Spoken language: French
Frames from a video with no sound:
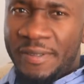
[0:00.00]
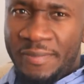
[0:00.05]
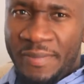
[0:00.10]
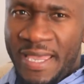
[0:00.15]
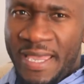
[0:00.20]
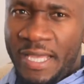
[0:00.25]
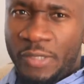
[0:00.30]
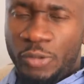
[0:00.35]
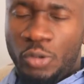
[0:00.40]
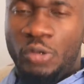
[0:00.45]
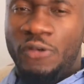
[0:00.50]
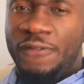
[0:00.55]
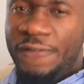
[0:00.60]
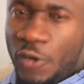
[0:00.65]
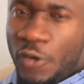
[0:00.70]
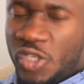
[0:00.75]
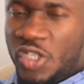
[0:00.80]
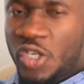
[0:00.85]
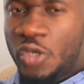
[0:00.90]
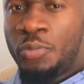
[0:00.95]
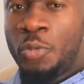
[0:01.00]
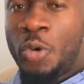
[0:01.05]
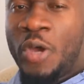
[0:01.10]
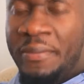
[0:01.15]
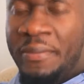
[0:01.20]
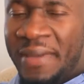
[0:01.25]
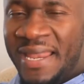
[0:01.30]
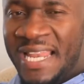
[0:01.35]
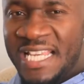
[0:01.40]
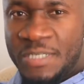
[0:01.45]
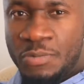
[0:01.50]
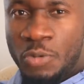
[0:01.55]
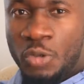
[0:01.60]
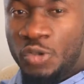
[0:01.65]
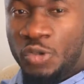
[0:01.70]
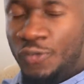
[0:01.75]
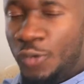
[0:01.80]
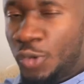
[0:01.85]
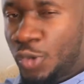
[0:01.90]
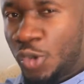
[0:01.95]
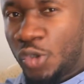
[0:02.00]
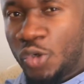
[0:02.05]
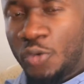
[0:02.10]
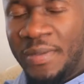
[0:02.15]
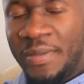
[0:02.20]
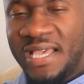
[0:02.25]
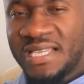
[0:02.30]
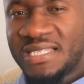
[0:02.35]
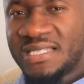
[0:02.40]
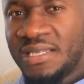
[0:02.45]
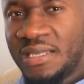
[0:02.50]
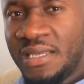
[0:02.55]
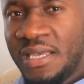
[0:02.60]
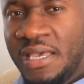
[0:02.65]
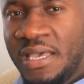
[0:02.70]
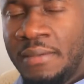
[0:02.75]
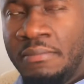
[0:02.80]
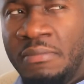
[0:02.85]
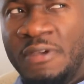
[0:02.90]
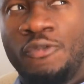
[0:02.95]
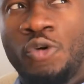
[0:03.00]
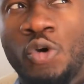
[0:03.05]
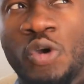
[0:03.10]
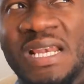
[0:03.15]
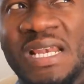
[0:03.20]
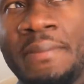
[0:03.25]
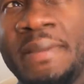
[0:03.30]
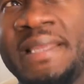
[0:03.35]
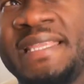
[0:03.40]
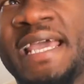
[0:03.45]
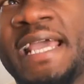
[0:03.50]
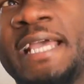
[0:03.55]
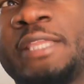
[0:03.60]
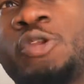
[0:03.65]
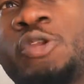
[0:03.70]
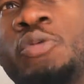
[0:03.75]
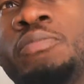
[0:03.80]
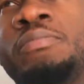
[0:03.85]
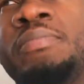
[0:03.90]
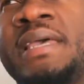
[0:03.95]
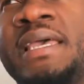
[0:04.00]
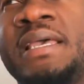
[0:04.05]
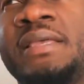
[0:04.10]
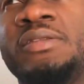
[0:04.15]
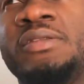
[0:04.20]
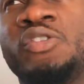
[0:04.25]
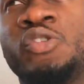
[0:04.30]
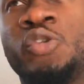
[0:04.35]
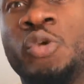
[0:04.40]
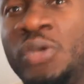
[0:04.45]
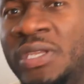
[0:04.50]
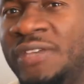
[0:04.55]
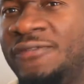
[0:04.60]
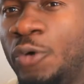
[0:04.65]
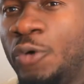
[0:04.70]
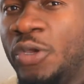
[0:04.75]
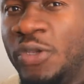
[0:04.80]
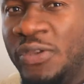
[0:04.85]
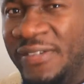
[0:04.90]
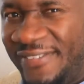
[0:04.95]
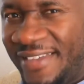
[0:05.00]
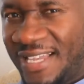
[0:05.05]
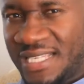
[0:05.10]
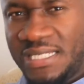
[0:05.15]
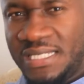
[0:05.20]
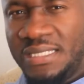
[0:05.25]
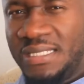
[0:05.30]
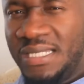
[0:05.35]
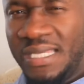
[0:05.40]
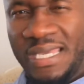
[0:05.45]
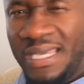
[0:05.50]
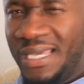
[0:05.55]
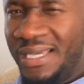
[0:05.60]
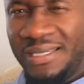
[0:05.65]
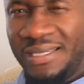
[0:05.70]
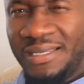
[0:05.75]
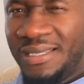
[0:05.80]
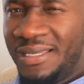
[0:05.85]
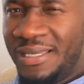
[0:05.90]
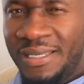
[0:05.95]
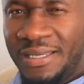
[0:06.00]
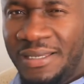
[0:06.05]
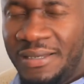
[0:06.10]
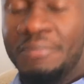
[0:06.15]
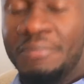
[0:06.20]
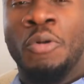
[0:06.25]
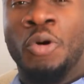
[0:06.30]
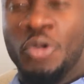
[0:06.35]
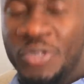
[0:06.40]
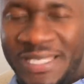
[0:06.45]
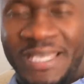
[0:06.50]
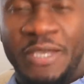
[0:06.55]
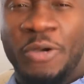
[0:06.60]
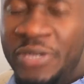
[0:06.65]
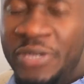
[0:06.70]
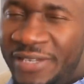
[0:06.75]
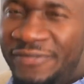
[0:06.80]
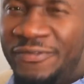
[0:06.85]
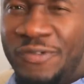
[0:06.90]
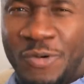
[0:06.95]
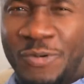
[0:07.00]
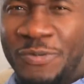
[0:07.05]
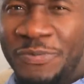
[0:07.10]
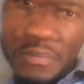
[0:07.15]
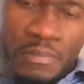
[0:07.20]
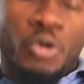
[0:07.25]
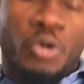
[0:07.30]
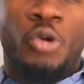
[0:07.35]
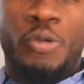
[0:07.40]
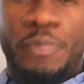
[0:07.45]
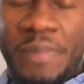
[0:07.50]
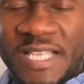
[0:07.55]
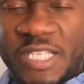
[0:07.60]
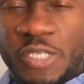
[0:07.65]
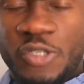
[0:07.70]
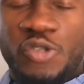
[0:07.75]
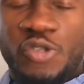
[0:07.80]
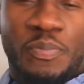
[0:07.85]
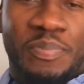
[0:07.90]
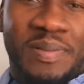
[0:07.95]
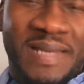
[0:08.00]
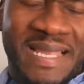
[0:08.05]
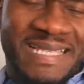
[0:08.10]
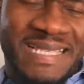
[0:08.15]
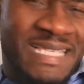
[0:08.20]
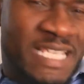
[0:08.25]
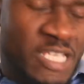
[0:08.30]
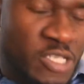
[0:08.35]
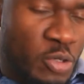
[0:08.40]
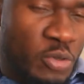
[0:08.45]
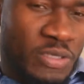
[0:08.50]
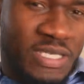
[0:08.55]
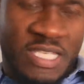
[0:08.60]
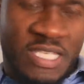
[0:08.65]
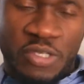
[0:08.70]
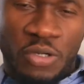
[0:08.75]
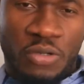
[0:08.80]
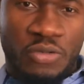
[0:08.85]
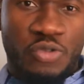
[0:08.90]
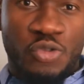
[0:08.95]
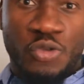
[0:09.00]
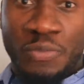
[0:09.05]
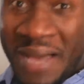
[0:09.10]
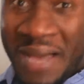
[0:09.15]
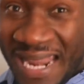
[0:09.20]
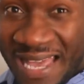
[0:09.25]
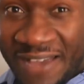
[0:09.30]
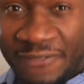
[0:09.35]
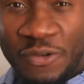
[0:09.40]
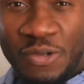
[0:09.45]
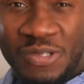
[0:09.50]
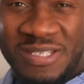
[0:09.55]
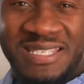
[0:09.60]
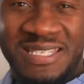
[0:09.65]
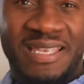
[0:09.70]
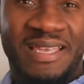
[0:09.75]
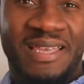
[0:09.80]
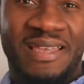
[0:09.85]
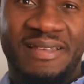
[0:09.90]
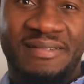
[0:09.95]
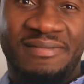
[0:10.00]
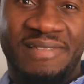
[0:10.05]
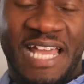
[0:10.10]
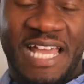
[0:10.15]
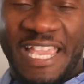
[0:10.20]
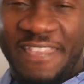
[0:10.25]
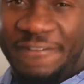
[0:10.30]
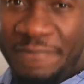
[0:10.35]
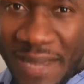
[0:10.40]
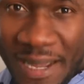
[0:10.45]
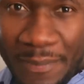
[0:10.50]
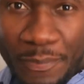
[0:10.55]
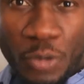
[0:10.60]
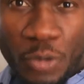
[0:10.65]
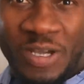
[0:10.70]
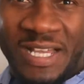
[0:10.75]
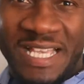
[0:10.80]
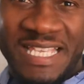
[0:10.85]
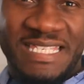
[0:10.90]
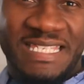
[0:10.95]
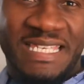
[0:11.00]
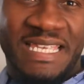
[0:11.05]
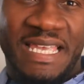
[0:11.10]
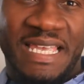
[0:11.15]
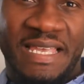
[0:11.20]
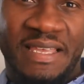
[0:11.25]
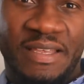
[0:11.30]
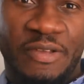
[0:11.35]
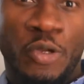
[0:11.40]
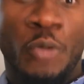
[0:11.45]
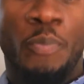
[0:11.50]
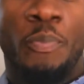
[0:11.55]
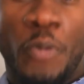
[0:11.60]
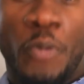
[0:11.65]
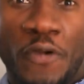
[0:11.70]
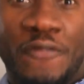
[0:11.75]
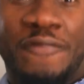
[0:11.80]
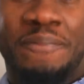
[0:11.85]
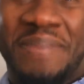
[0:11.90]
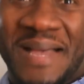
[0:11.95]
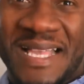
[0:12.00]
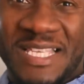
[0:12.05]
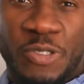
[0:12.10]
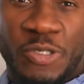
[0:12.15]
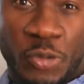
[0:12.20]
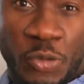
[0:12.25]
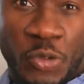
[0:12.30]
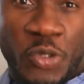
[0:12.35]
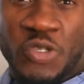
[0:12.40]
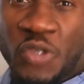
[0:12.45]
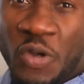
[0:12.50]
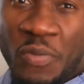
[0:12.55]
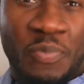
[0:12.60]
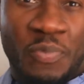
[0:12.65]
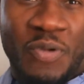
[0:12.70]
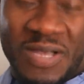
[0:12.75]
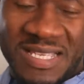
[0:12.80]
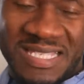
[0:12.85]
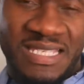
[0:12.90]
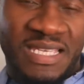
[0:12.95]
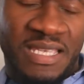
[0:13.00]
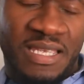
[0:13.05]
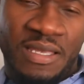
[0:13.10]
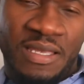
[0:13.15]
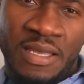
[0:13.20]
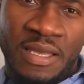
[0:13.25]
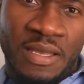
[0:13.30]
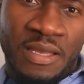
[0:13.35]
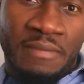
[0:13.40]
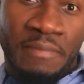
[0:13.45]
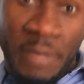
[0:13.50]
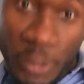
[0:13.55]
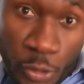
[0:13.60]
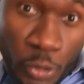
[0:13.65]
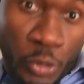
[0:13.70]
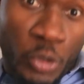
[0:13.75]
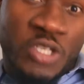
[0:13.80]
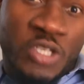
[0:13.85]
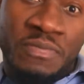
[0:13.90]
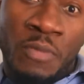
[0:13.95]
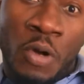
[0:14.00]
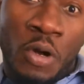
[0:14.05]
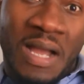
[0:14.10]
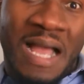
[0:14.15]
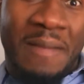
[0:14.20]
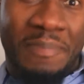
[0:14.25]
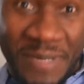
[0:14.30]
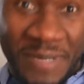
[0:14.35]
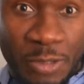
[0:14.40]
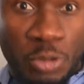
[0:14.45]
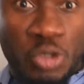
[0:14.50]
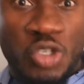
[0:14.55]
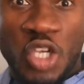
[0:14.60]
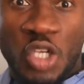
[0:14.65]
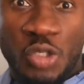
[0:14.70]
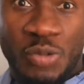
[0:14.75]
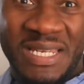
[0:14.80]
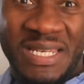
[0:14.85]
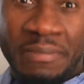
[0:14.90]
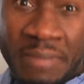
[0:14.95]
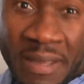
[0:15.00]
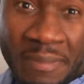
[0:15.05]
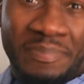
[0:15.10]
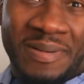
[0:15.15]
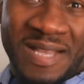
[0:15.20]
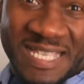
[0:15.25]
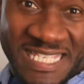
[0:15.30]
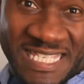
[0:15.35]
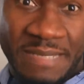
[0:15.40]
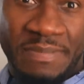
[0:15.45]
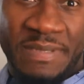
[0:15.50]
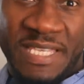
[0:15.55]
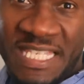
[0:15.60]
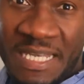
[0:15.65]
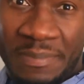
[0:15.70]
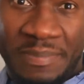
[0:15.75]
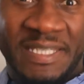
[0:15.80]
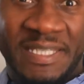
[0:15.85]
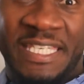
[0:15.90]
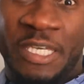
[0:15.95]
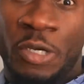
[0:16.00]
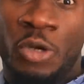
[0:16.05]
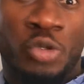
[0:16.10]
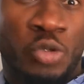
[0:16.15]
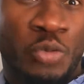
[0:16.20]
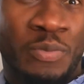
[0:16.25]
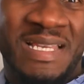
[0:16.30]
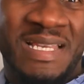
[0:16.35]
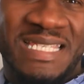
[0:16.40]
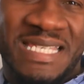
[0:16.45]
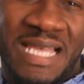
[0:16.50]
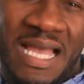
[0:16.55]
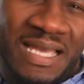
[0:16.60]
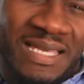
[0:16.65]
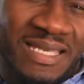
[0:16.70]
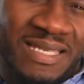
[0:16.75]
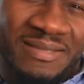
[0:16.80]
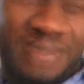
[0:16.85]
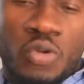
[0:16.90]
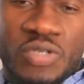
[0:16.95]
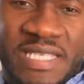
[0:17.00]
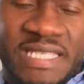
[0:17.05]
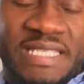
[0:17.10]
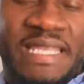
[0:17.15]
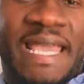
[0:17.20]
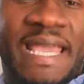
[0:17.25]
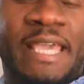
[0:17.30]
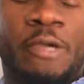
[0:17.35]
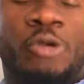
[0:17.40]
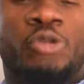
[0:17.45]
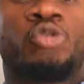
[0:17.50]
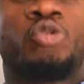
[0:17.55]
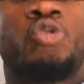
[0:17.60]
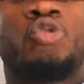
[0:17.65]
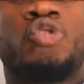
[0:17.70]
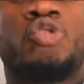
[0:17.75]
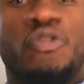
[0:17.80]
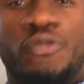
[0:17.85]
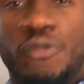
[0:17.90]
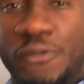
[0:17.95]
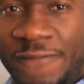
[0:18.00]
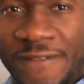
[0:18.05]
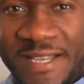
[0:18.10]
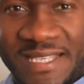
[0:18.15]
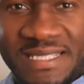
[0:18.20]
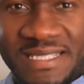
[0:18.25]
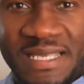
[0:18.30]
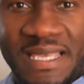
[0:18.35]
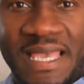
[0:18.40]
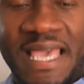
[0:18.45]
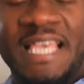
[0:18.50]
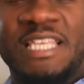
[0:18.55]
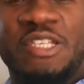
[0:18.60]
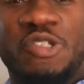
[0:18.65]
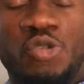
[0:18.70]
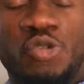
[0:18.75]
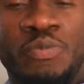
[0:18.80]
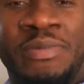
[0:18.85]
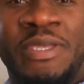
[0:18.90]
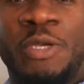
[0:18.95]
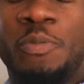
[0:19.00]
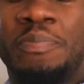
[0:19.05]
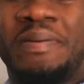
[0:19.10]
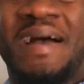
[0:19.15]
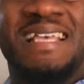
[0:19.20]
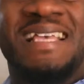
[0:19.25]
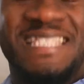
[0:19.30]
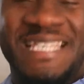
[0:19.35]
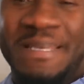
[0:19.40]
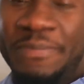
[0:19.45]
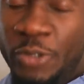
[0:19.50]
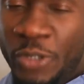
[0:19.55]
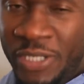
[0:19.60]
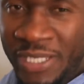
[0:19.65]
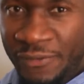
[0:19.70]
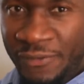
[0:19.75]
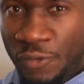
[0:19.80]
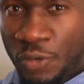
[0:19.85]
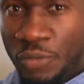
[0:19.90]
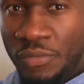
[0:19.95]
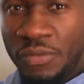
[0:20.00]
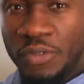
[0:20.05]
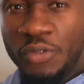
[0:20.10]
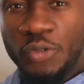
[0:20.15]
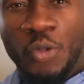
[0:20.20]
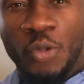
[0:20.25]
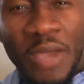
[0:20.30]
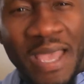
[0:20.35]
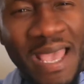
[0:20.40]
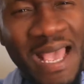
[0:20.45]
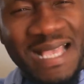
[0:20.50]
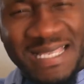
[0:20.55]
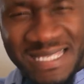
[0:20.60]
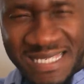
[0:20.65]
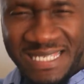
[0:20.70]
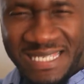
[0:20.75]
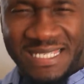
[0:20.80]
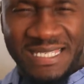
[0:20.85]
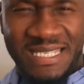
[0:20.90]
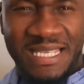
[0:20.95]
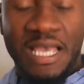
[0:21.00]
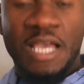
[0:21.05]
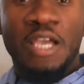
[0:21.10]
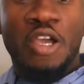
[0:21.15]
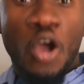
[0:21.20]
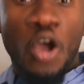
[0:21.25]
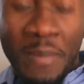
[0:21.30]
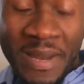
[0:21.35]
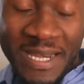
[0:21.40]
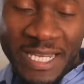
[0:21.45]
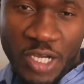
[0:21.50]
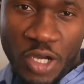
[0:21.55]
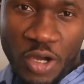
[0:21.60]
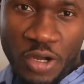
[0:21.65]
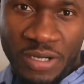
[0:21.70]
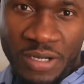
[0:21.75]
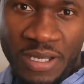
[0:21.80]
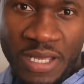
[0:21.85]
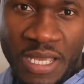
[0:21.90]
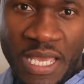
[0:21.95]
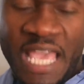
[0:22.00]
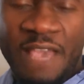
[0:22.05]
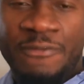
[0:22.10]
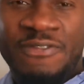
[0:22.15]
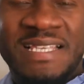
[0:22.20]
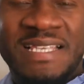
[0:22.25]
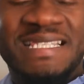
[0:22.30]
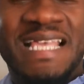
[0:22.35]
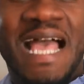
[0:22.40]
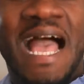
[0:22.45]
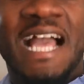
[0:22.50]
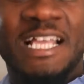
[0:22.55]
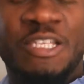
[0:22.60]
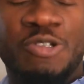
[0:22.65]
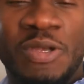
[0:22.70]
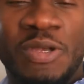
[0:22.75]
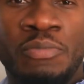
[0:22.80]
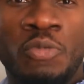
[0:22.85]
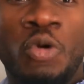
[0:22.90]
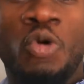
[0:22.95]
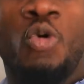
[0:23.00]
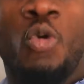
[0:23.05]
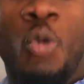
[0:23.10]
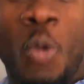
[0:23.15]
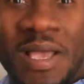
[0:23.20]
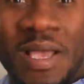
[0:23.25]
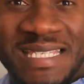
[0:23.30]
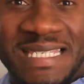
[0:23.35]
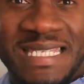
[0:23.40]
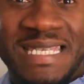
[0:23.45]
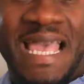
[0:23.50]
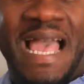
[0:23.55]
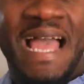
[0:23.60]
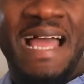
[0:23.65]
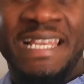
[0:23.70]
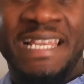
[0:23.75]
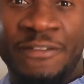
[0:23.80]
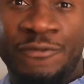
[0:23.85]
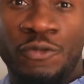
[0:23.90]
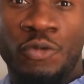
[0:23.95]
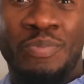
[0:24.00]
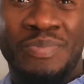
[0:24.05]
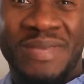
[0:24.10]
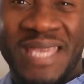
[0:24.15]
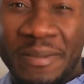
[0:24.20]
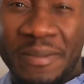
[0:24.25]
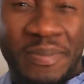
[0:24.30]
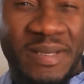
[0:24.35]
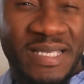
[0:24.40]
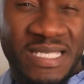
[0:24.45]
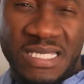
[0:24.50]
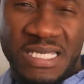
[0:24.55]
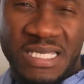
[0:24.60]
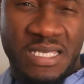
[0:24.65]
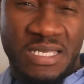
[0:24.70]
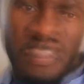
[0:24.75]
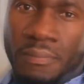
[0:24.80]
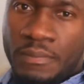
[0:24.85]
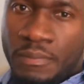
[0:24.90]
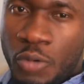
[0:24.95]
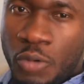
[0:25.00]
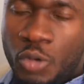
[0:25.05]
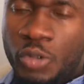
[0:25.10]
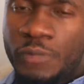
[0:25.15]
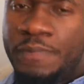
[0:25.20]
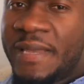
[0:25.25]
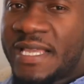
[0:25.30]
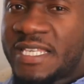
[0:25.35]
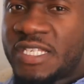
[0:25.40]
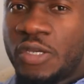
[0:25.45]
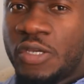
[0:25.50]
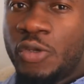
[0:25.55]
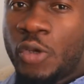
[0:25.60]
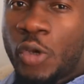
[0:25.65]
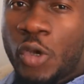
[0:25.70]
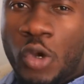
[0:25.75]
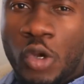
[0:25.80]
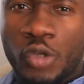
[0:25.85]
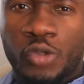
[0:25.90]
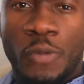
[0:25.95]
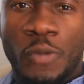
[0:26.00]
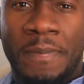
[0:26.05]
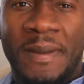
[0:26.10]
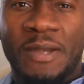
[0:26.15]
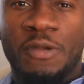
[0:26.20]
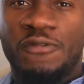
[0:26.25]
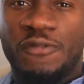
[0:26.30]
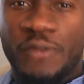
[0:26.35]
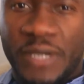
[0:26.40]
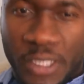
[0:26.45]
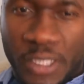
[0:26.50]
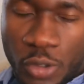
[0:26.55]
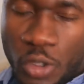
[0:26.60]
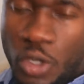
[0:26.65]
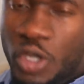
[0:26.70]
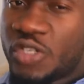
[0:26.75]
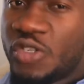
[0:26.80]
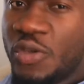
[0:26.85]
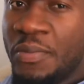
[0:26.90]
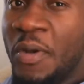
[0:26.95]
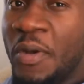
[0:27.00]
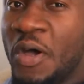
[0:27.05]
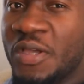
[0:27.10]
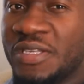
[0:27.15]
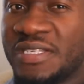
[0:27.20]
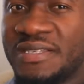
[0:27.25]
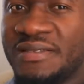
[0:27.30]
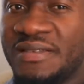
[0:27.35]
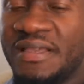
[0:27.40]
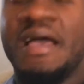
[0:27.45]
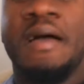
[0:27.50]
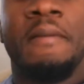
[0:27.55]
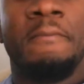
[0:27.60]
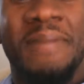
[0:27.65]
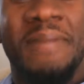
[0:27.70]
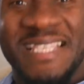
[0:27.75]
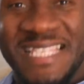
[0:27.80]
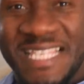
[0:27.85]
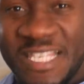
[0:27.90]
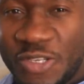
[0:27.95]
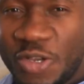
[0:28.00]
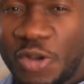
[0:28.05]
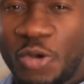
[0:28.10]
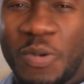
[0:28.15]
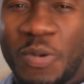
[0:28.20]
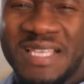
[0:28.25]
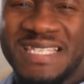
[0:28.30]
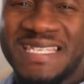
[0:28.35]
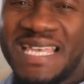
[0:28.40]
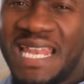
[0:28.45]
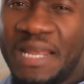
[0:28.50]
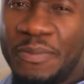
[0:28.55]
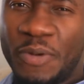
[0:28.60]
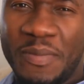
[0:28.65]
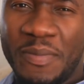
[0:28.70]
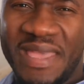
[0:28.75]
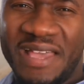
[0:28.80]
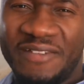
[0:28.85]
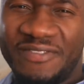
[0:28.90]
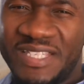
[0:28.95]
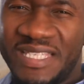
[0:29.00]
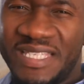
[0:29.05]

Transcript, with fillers: primaire dans le fonctionnement et management de votre commerce, mais vous réclamez des retombées de niveau universitaire. Montez au niveau. Beaucoup de personnes se plaignent disant qu'ils ont du mal à avancer, n'arrivent pas à progresser, ne peuvent pas se désempoisser, mais curieusement appliquent aujourd'hui les mêmes principes qu'ils appliquaient en 2005. Considérez que tout ce que vous faites est soumis au principe de niveau de 1 à 6, comme à l'école. Et vous êtes actuellement coincé à un niveau bien précis. Beaucoup de personnes ne récoltent pas le fruit de leurs semences parce qu'ils sont coincés à la première